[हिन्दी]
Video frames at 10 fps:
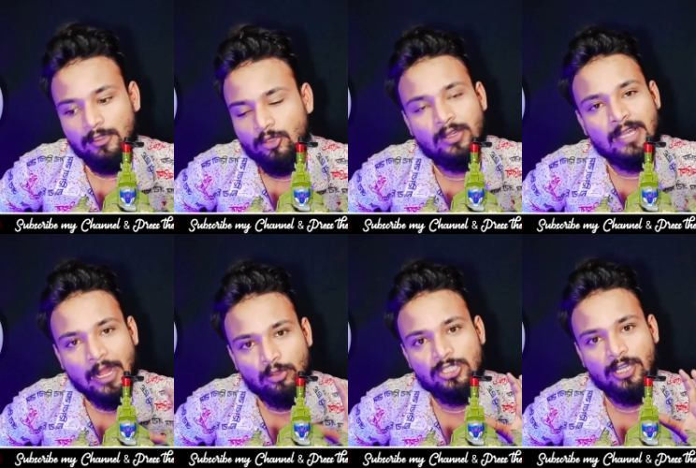तो क्या
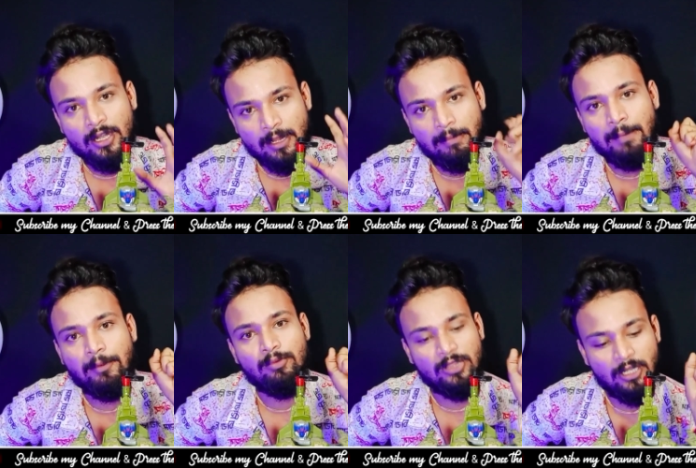कुछ करना मैं
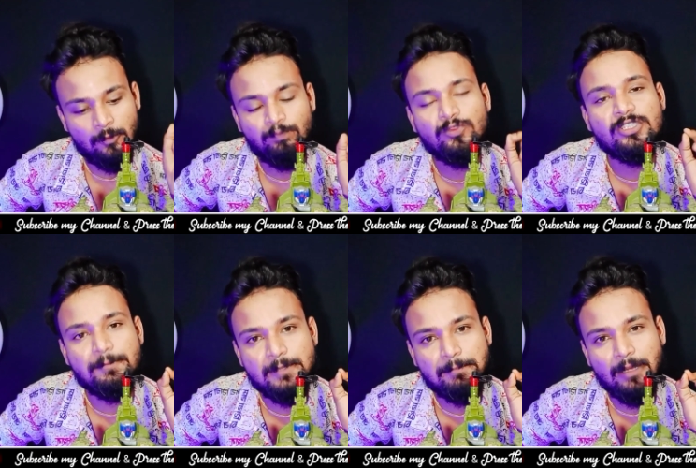आपको बता रहा हूँ
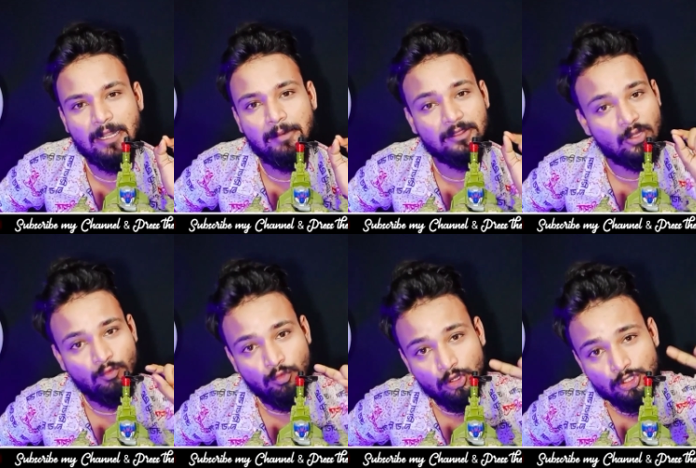सबसे पहला बात
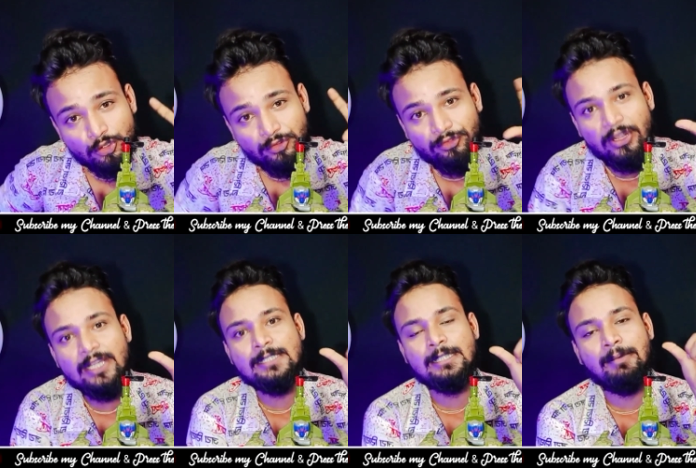वो जो
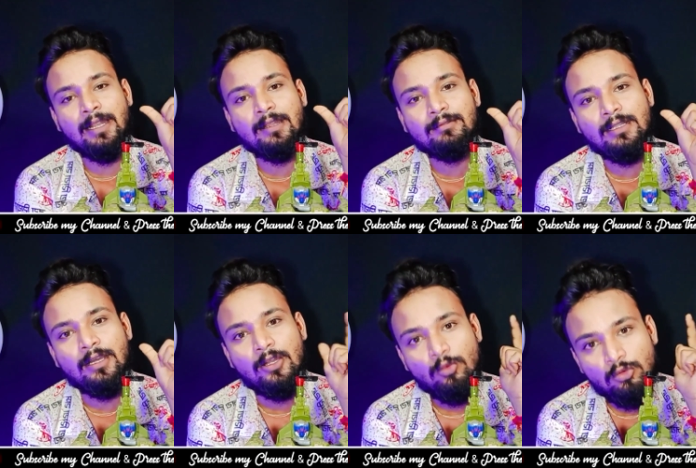ट्रिक इस्तेमाल करते हैं
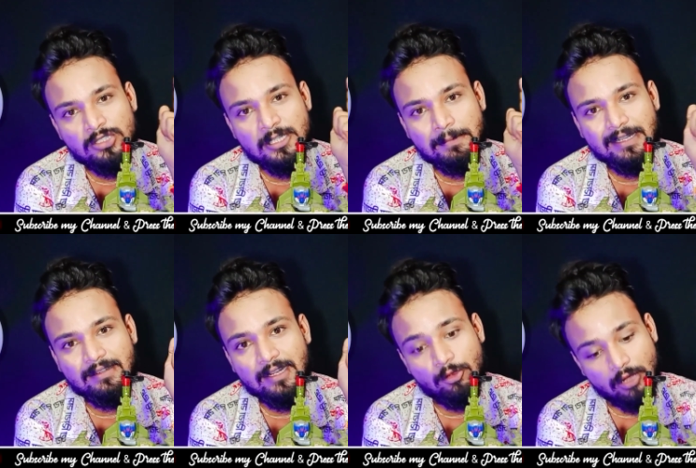ना उन सब के
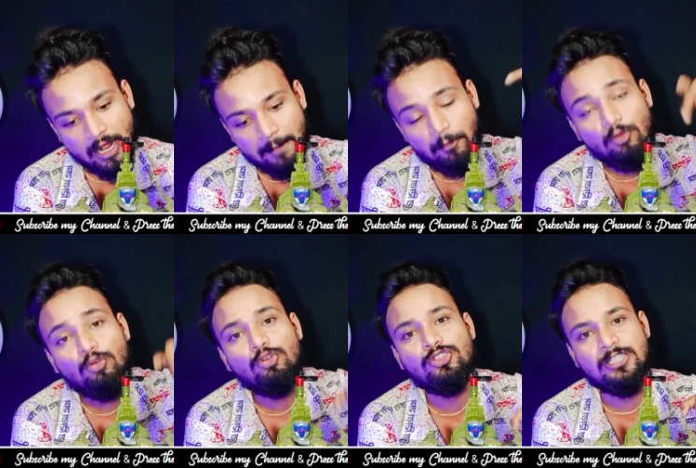ट्रिक को आपको
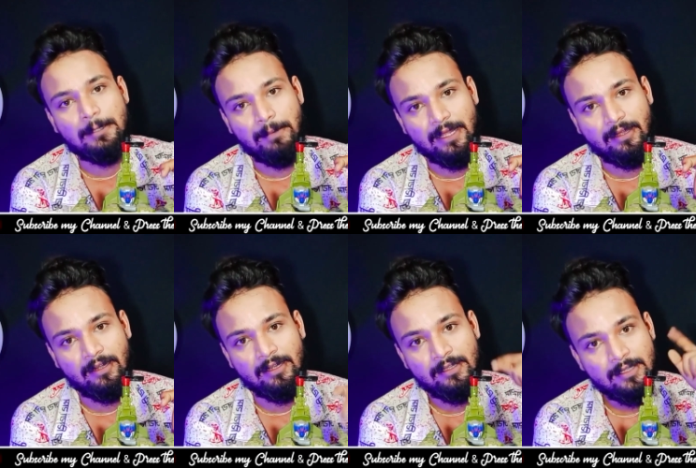खुद से अप्लाई
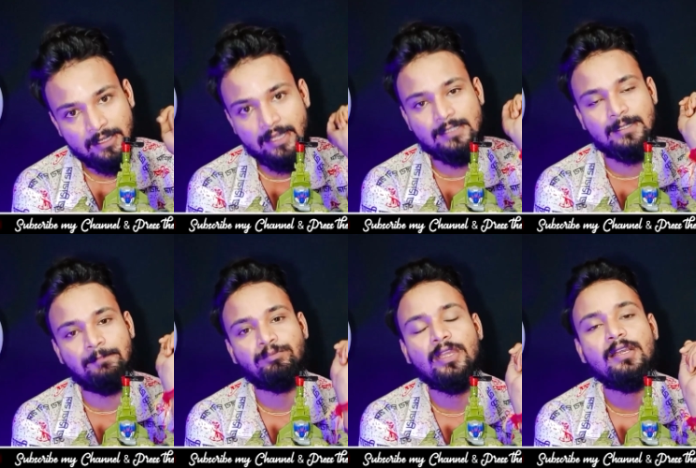करनी कैसे
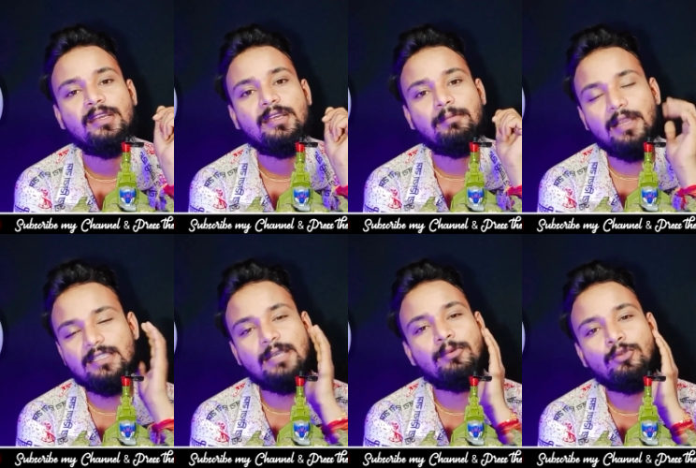भाई
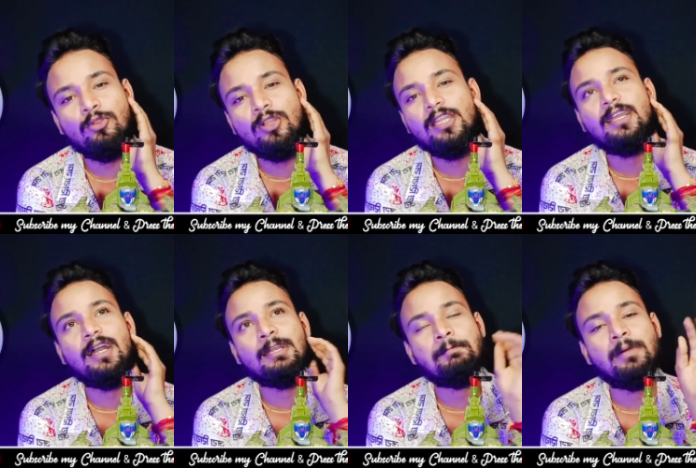साहब उन्होंने
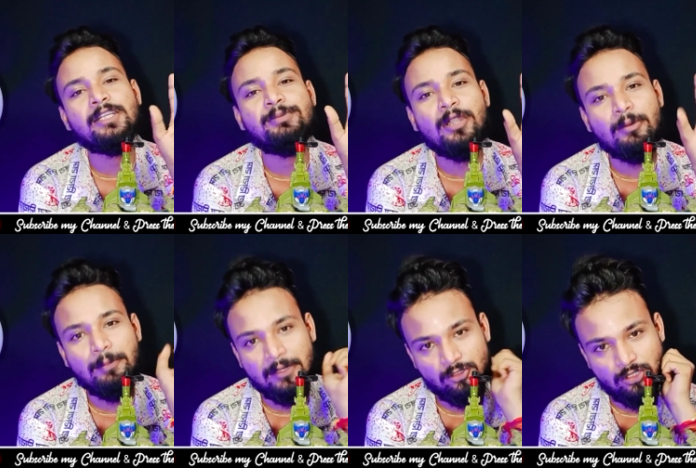लिखा कि पाँच मिनट में
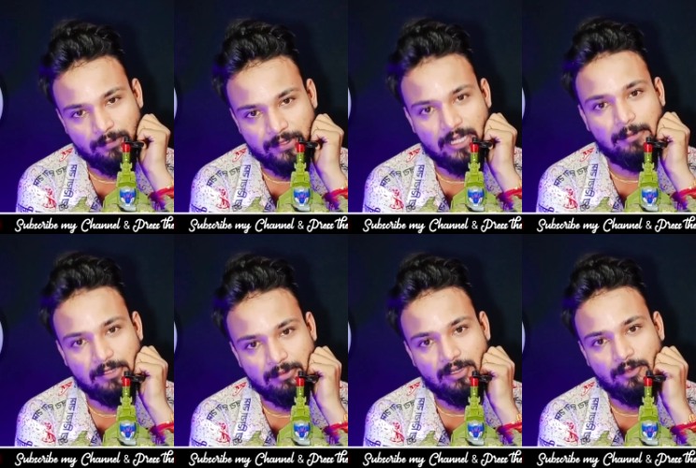पाँच सौ
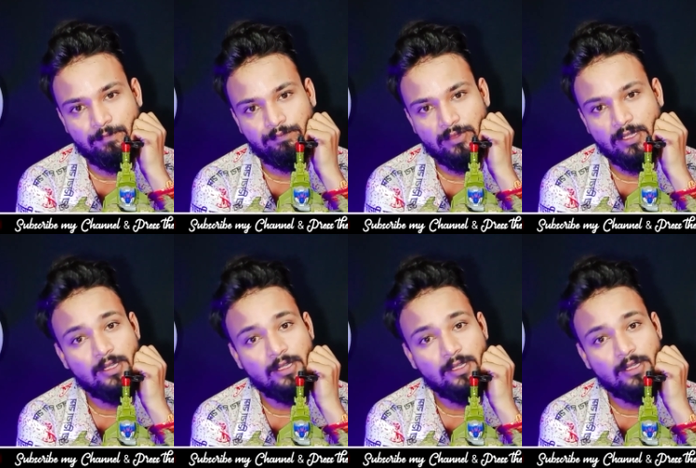सब्सक्राइबर्स बढ़ाओ